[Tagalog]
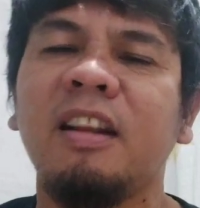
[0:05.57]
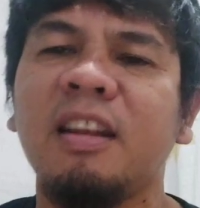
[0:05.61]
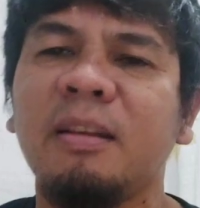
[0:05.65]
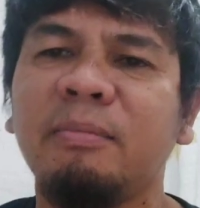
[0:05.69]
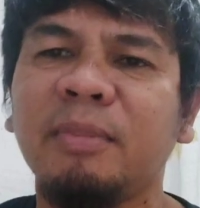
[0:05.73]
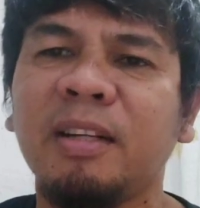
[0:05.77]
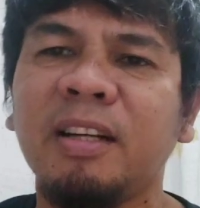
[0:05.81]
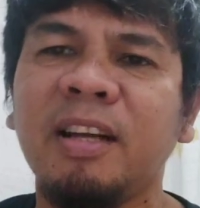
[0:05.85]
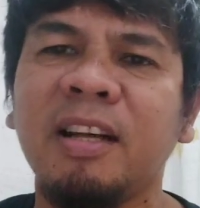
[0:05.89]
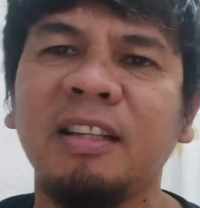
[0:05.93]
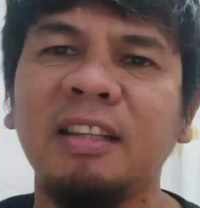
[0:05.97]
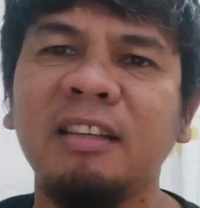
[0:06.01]

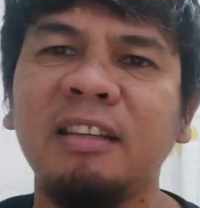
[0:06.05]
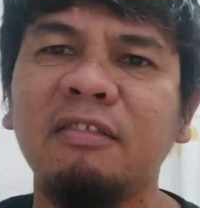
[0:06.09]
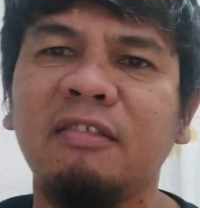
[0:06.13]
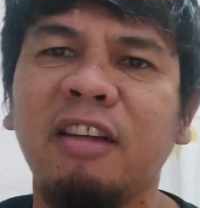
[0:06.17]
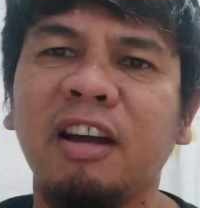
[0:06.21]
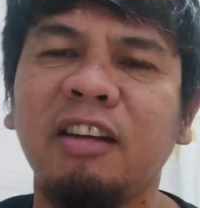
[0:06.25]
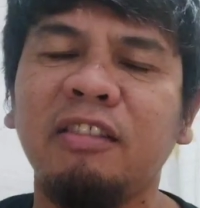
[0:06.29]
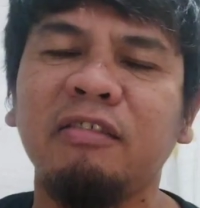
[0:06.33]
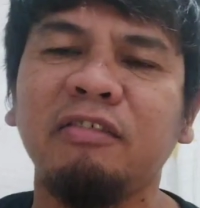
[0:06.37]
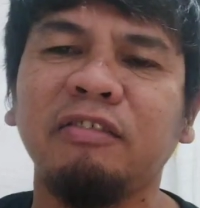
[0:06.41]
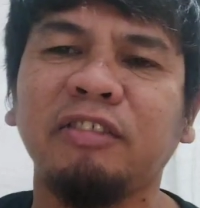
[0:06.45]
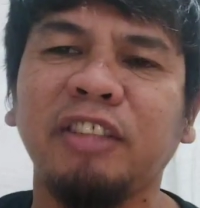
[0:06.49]
Alam na natin
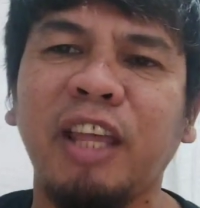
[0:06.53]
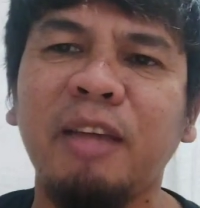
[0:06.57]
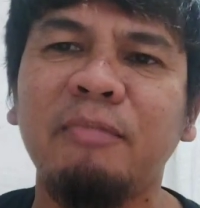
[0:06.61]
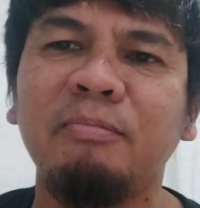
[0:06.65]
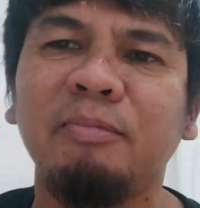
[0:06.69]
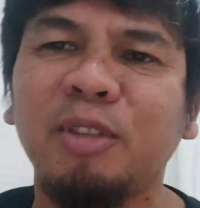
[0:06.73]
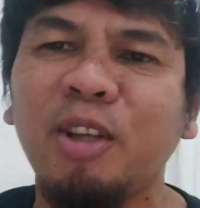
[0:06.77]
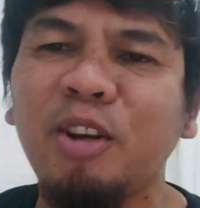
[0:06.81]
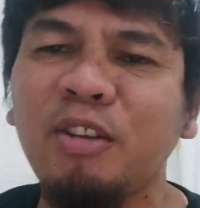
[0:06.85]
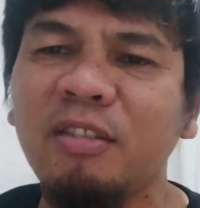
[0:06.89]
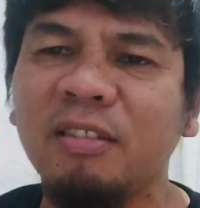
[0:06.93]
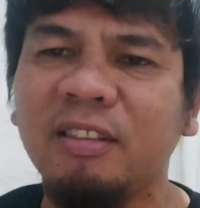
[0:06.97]
kung anong
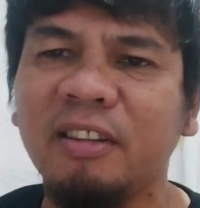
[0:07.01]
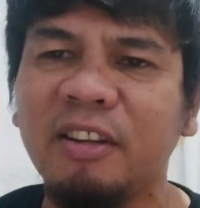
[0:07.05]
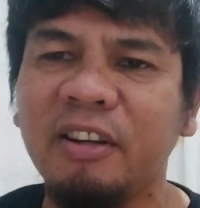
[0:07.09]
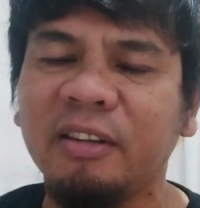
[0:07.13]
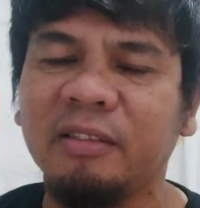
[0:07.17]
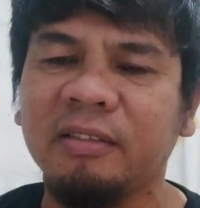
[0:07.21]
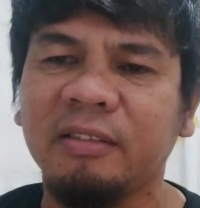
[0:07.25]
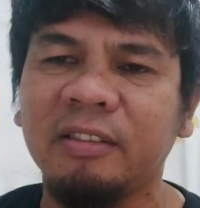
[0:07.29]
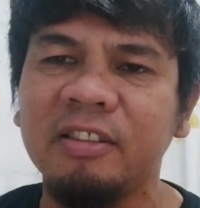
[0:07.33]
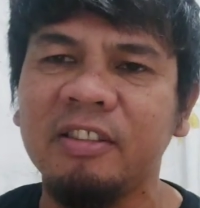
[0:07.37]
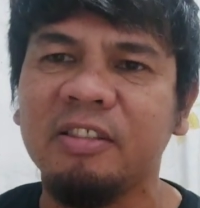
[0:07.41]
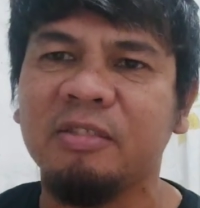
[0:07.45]
team to,
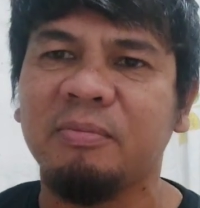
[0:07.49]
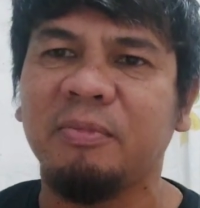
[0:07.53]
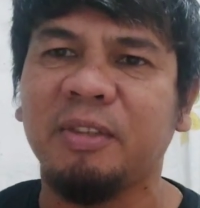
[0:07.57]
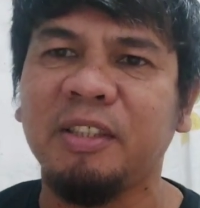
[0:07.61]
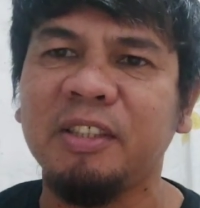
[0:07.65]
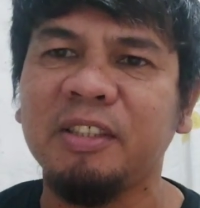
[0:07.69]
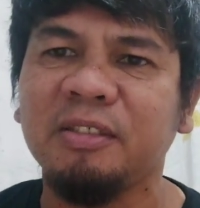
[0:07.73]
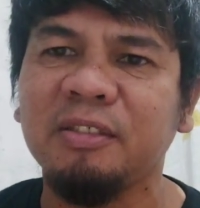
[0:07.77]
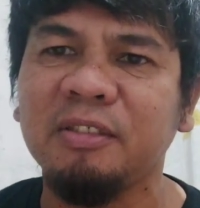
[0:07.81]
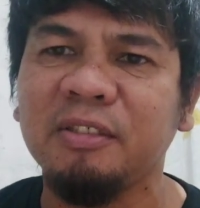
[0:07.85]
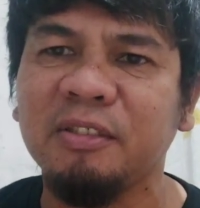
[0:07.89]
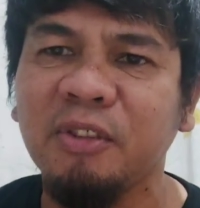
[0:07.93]
Lakers
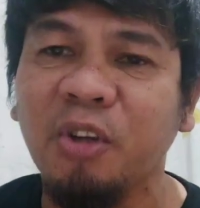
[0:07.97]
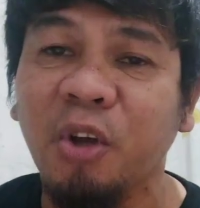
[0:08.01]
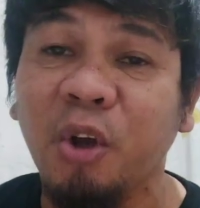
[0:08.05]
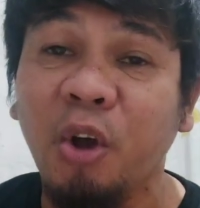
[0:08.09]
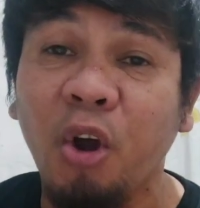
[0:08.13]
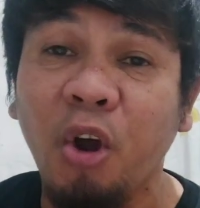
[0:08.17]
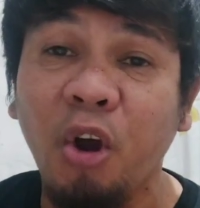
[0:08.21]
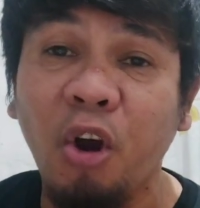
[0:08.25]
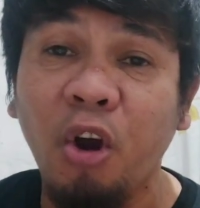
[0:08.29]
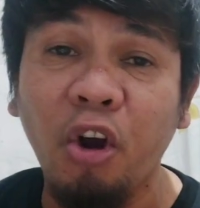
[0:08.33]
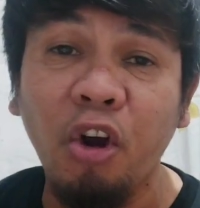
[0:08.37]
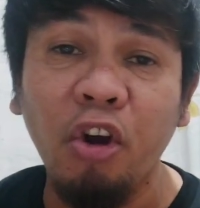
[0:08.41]
versus
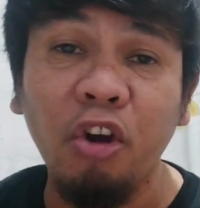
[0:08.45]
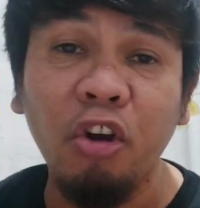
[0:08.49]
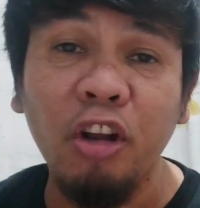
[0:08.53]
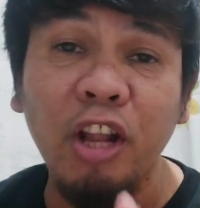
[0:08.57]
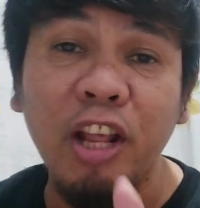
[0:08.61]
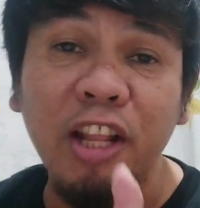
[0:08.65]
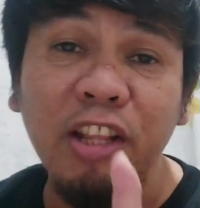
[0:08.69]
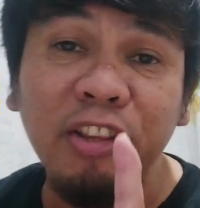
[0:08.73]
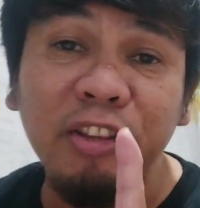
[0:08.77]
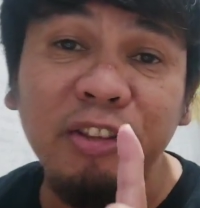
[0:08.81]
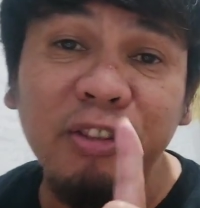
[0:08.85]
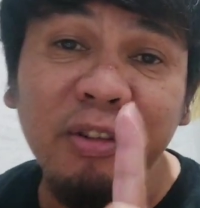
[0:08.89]

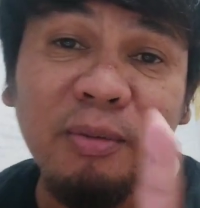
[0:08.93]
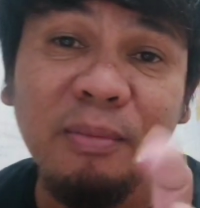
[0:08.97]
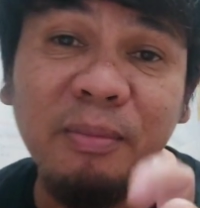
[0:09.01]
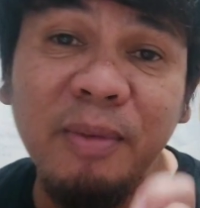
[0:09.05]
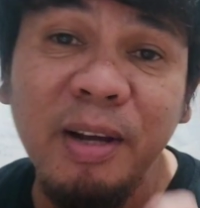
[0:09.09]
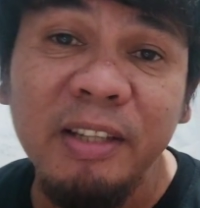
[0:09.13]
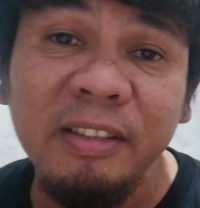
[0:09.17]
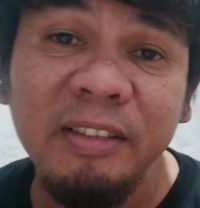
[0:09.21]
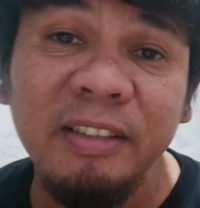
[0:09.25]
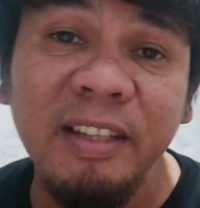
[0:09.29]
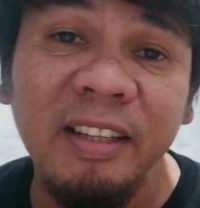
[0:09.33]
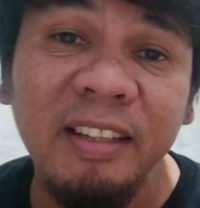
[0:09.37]
Orlando
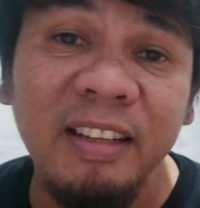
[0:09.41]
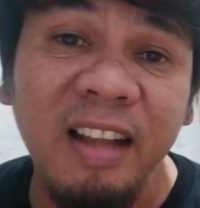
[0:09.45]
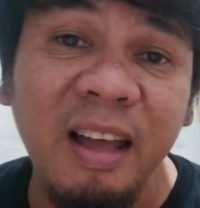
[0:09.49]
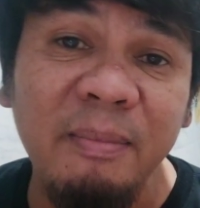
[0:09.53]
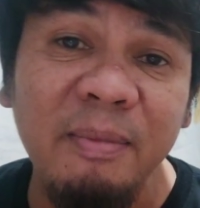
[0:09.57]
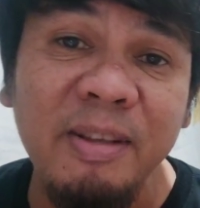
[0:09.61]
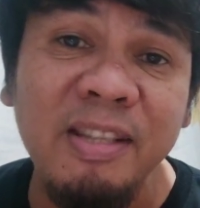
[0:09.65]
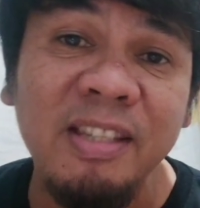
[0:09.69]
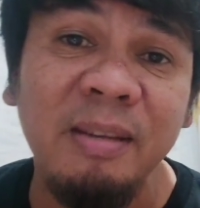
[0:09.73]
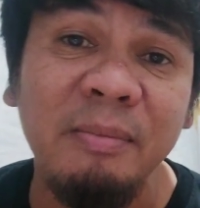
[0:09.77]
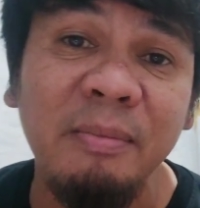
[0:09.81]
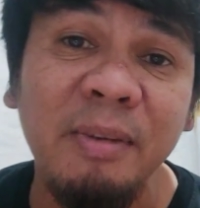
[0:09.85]
Magic
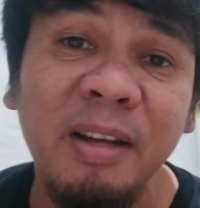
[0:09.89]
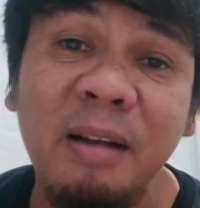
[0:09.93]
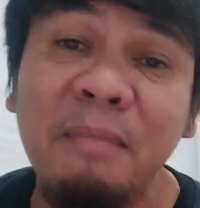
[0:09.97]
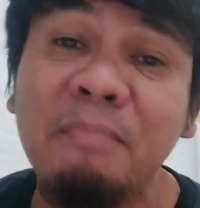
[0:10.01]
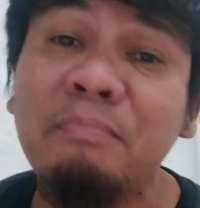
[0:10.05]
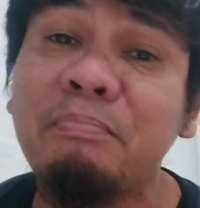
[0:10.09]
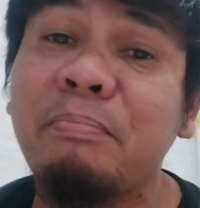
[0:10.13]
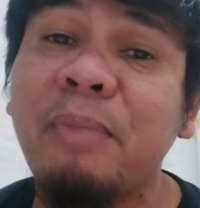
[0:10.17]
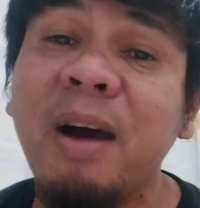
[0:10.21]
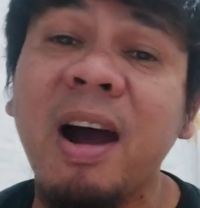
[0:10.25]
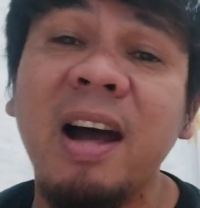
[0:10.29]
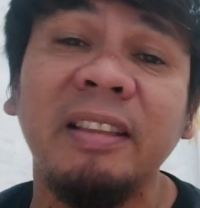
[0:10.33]
laban sa
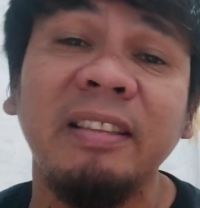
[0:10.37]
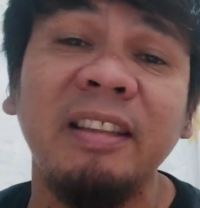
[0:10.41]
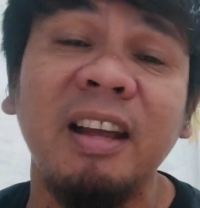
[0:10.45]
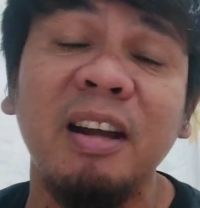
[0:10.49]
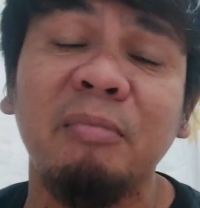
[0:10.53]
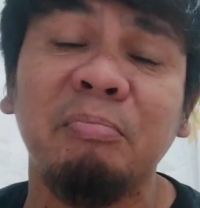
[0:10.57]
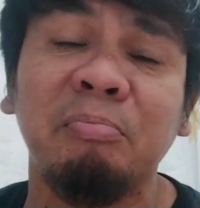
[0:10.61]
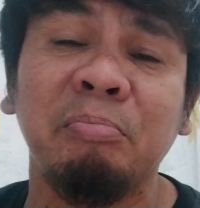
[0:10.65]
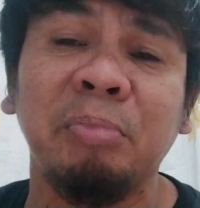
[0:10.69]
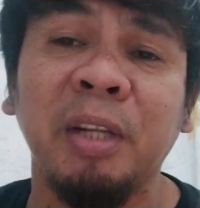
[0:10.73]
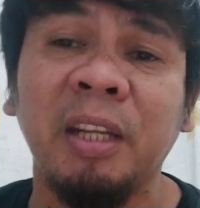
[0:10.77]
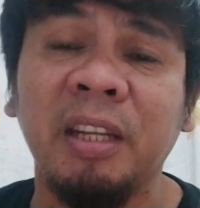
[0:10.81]
mga
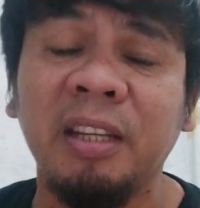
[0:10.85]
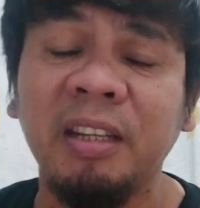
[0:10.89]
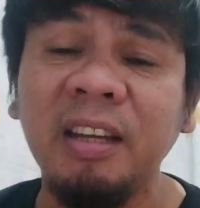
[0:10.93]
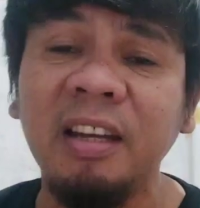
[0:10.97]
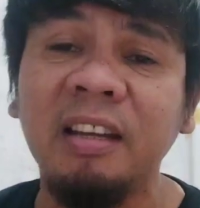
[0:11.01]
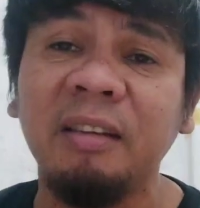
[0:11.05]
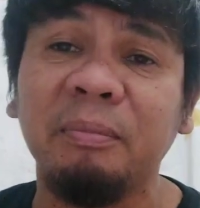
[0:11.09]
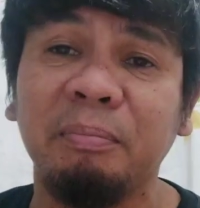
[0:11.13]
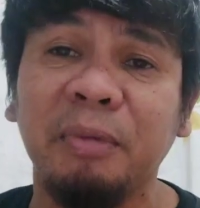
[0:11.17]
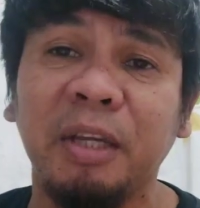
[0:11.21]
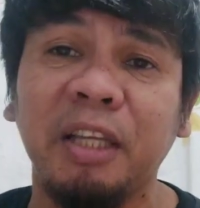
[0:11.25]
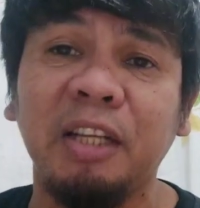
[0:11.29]
batang player.